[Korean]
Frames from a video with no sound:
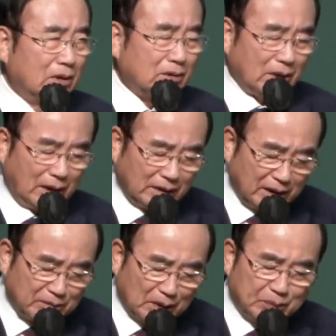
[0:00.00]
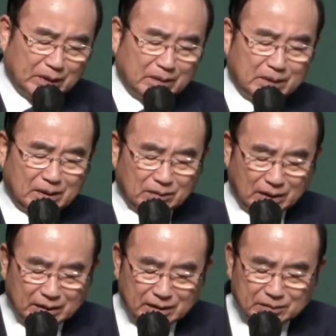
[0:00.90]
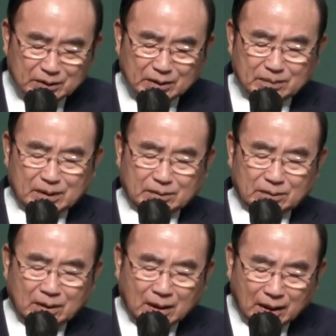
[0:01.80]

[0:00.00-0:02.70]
그 하나님 앞에 예배하고 하나님 의 은혜 받고